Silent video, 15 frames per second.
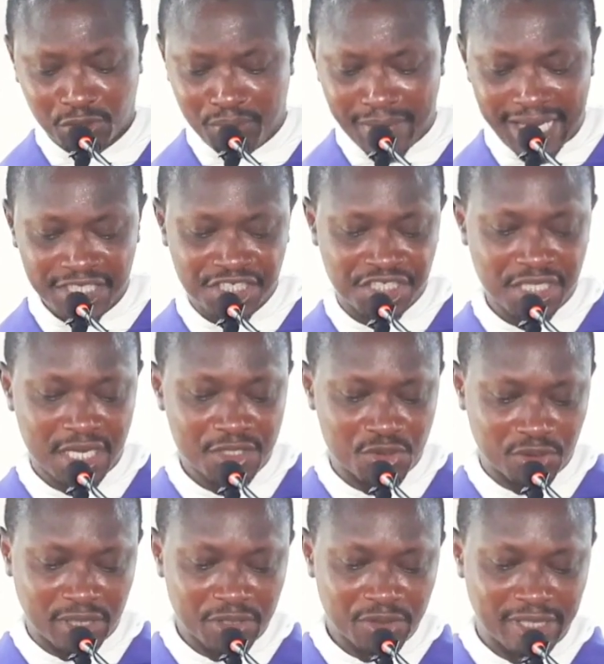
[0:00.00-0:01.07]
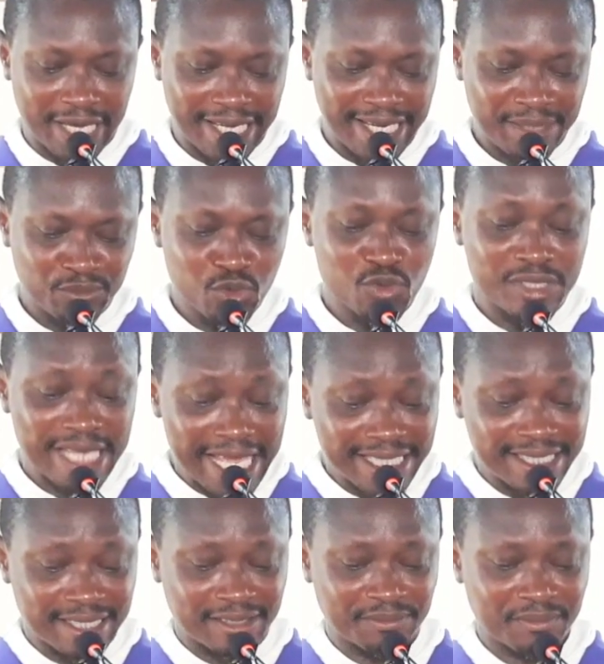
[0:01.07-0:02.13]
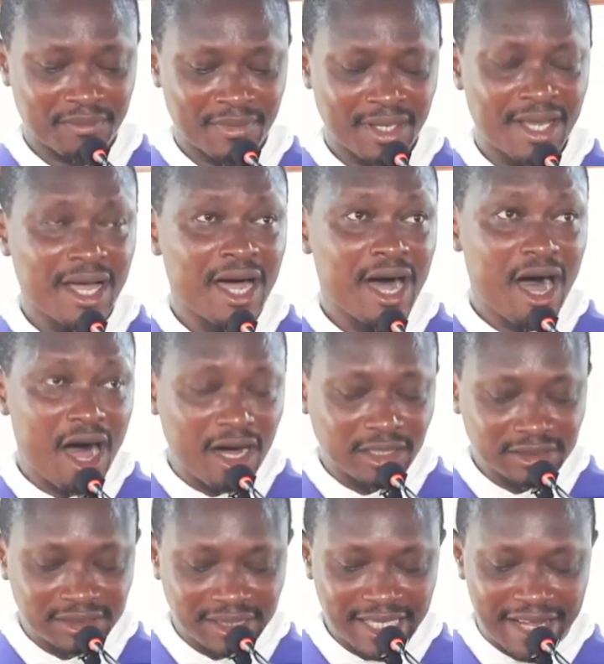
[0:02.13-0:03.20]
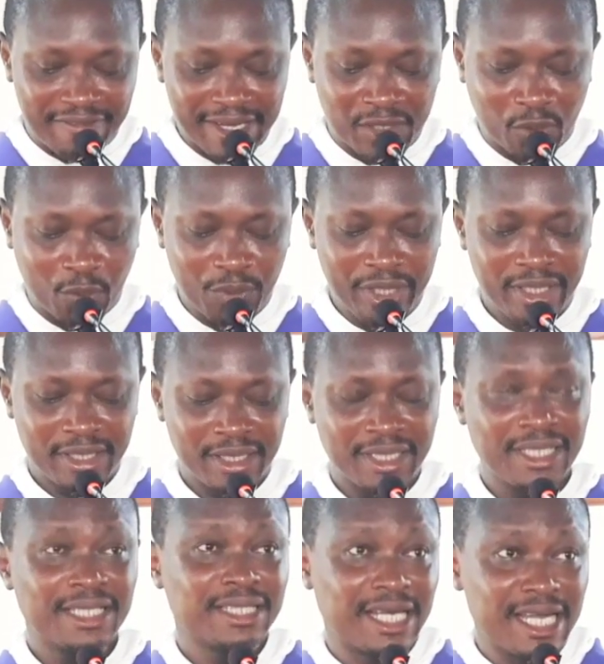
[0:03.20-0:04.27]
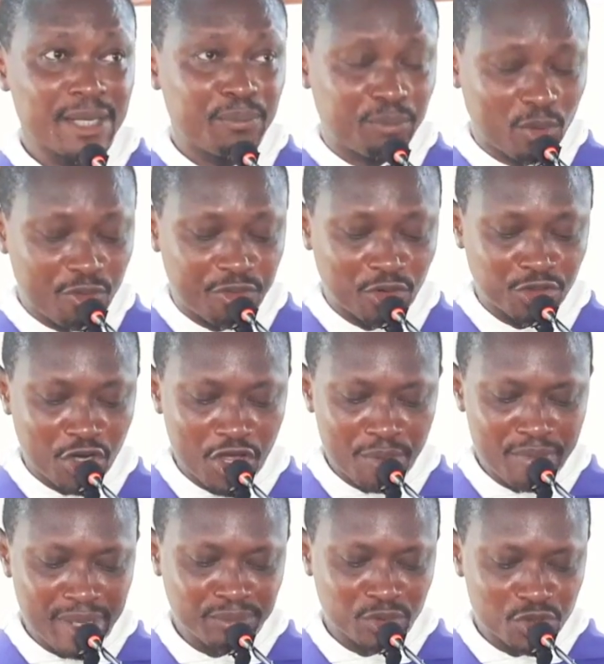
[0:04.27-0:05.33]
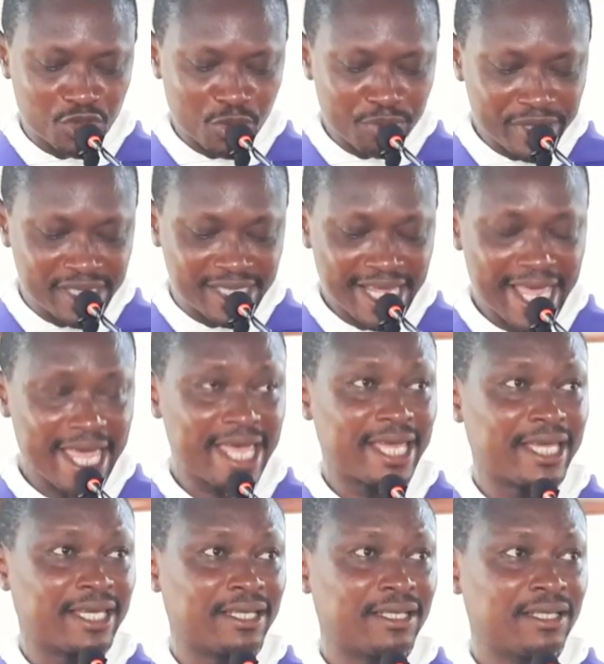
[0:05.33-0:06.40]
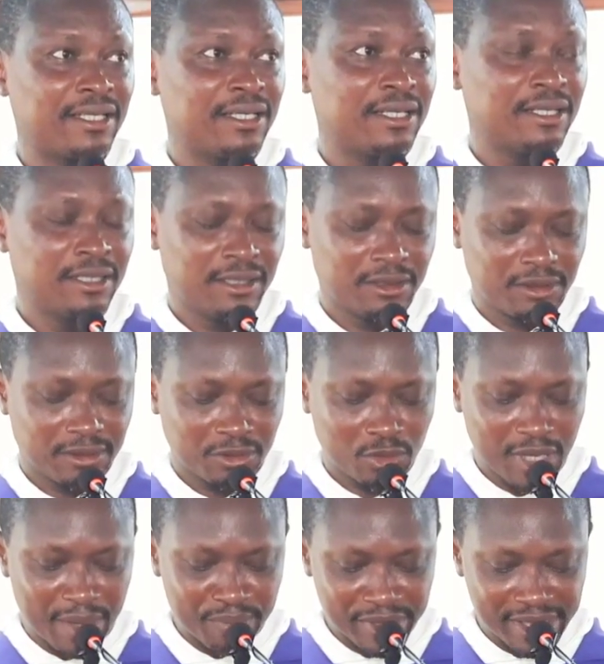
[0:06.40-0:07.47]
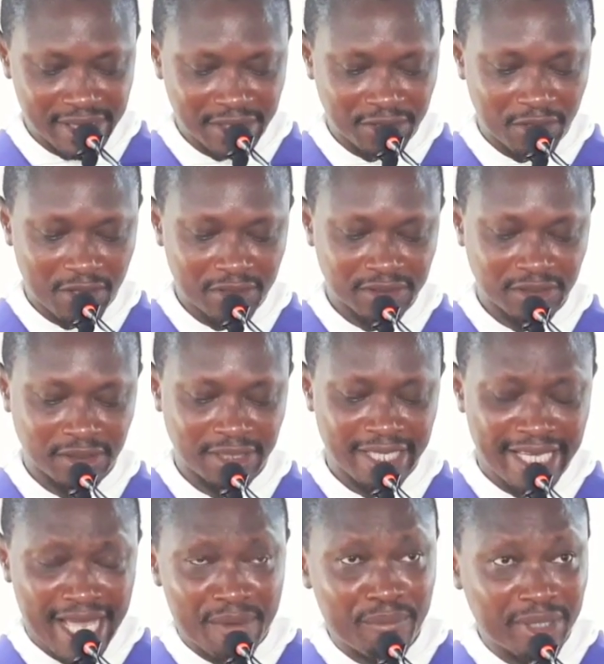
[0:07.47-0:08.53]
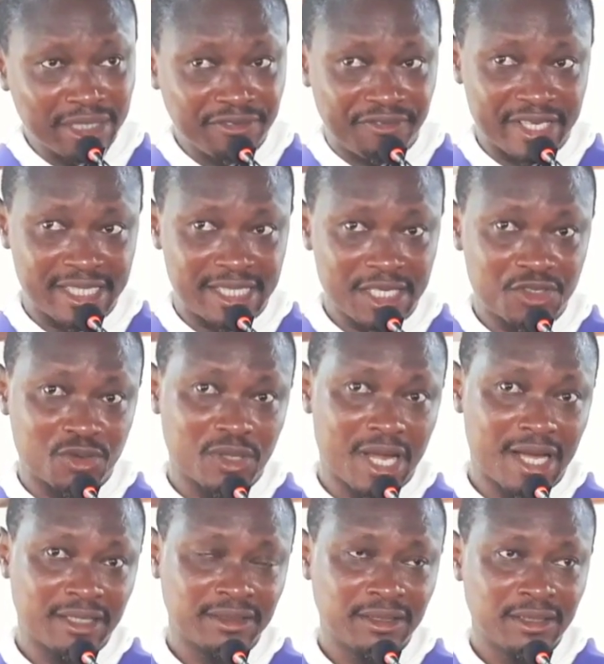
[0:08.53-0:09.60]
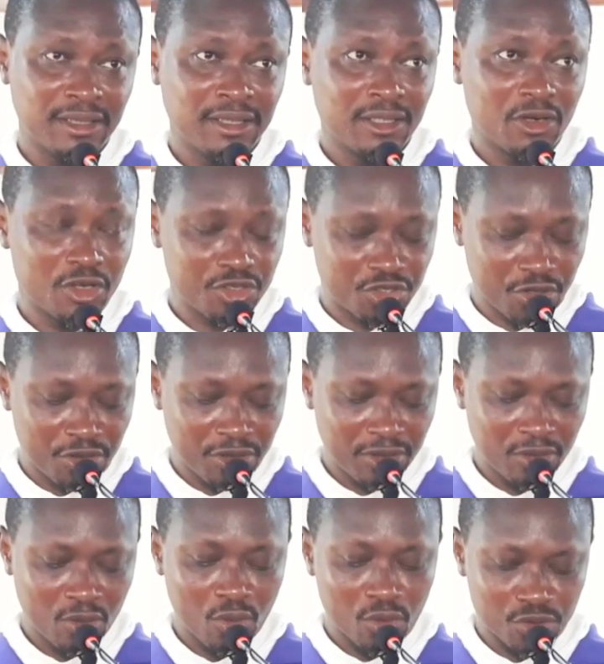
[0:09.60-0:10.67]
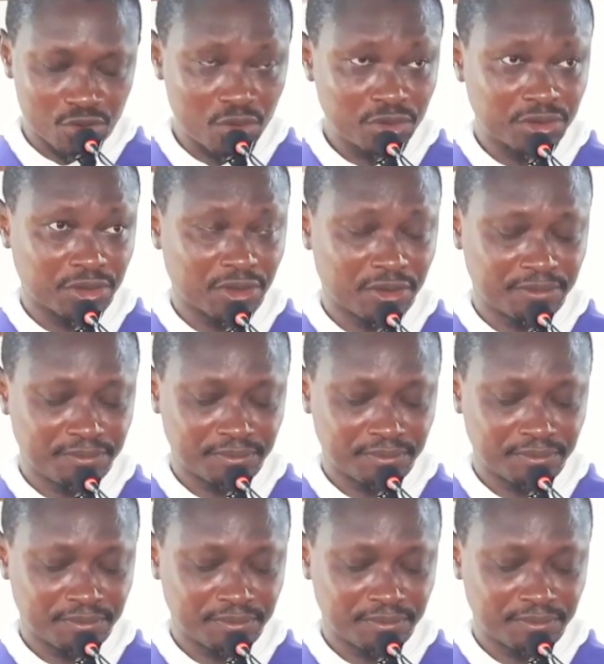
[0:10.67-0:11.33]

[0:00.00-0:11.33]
marche en ce temps de carême nous aide à entrer avec lui dans les profondeurs même de ce mystère de la miséricorde et à manifester cela les uns aux autres.